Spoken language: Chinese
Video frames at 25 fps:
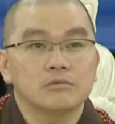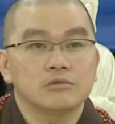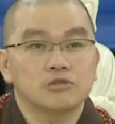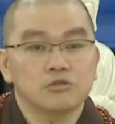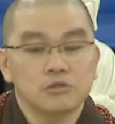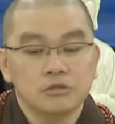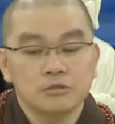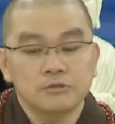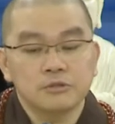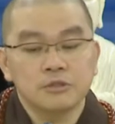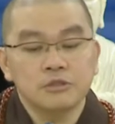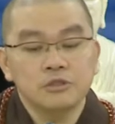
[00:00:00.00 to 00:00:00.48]

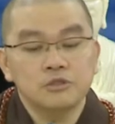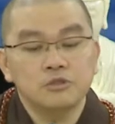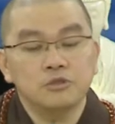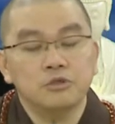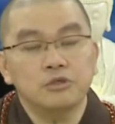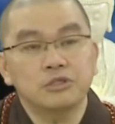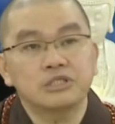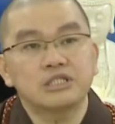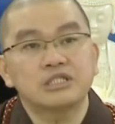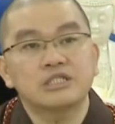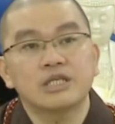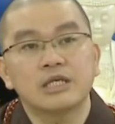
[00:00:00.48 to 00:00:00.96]
中峰
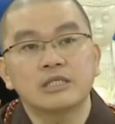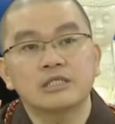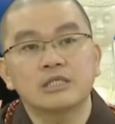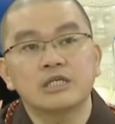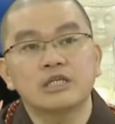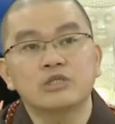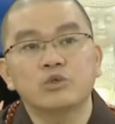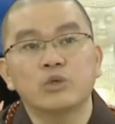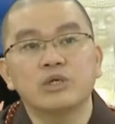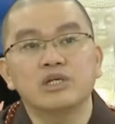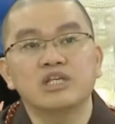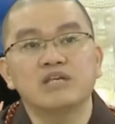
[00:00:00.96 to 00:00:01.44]
国是在
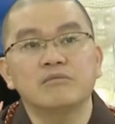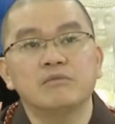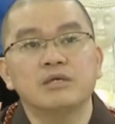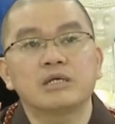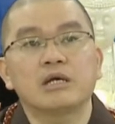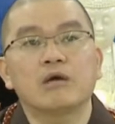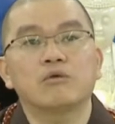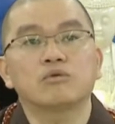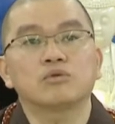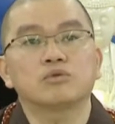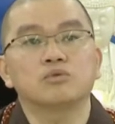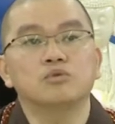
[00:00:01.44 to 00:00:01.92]
这一段里
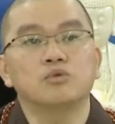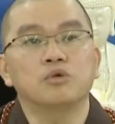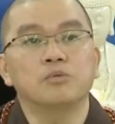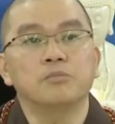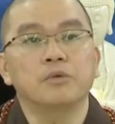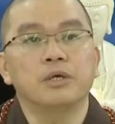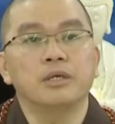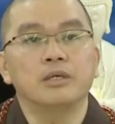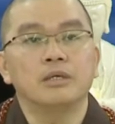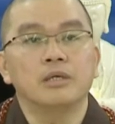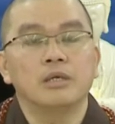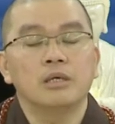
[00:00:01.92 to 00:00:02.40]
面告诉我
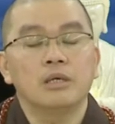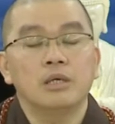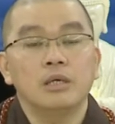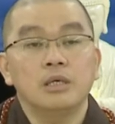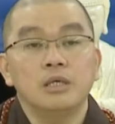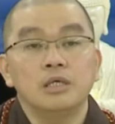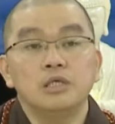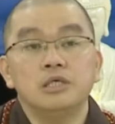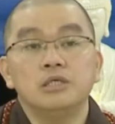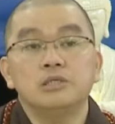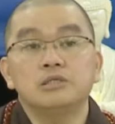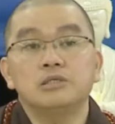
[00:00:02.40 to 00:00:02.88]
们，
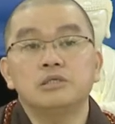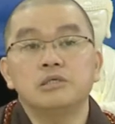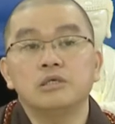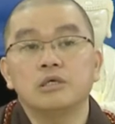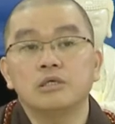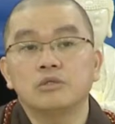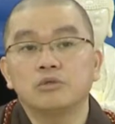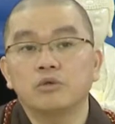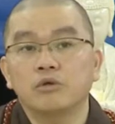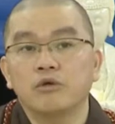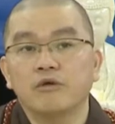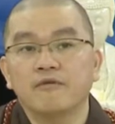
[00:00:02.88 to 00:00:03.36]
一
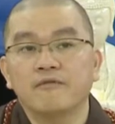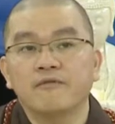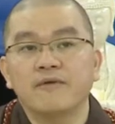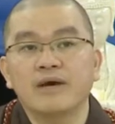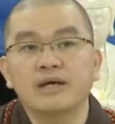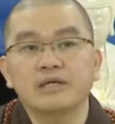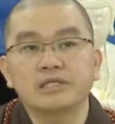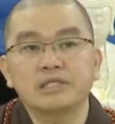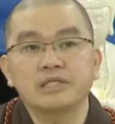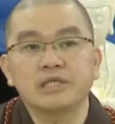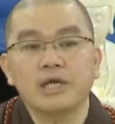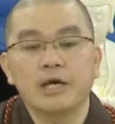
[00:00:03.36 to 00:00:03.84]
切都要
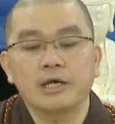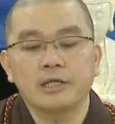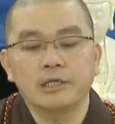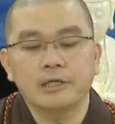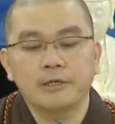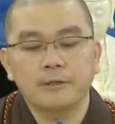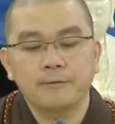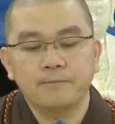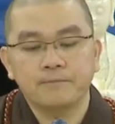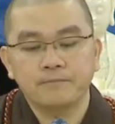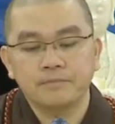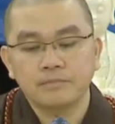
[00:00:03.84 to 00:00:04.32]
放下
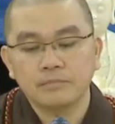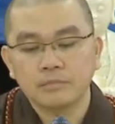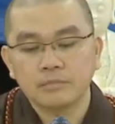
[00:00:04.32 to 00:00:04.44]
的，